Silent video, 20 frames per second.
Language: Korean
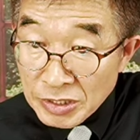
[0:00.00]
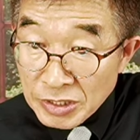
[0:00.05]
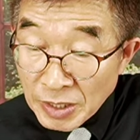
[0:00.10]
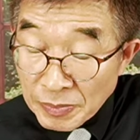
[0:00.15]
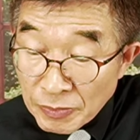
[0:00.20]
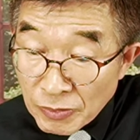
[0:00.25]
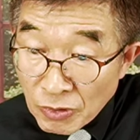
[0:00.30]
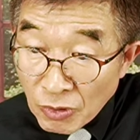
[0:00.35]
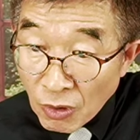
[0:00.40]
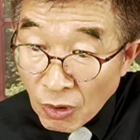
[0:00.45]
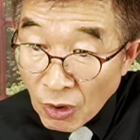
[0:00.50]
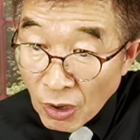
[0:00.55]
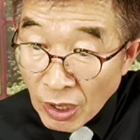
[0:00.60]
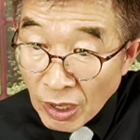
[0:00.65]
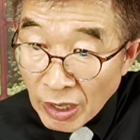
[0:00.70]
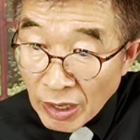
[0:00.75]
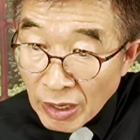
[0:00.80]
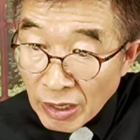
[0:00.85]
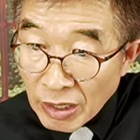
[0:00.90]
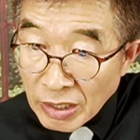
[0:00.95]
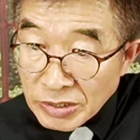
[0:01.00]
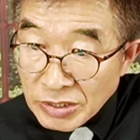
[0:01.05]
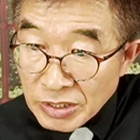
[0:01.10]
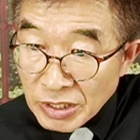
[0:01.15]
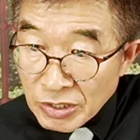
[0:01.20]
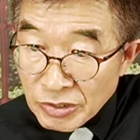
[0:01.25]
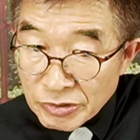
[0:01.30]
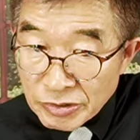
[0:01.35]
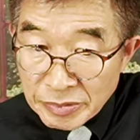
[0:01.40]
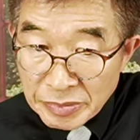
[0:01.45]
접고
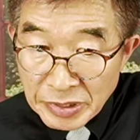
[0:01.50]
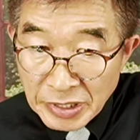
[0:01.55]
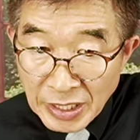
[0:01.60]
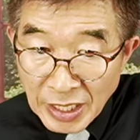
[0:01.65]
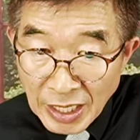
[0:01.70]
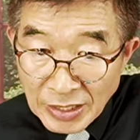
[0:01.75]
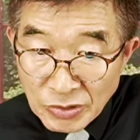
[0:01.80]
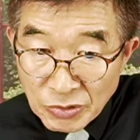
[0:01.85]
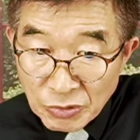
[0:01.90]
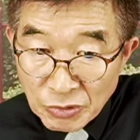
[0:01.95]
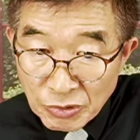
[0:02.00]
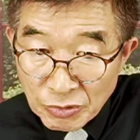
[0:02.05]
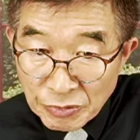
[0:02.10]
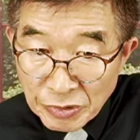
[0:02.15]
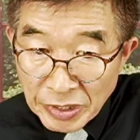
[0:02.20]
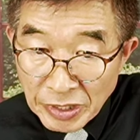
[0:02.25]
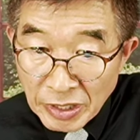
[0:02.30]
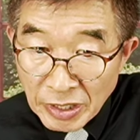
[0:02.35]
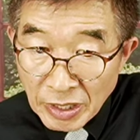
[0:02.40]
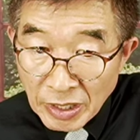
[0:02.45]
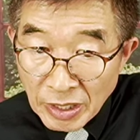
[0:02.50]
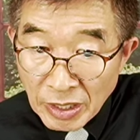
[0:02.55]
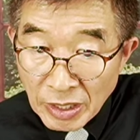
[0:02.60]
어쩔 수 없이 가족을 위해